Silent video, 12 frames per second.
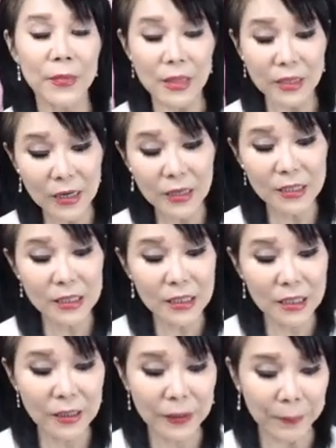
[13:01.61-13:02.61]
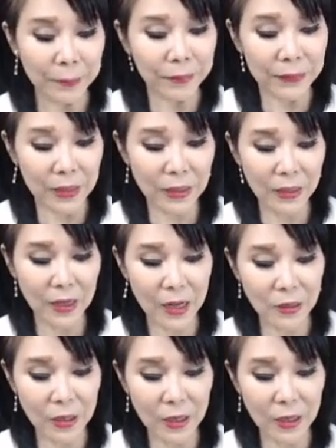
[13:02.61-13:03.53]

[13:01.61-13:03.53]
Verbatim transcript: 那当然今天哈呃航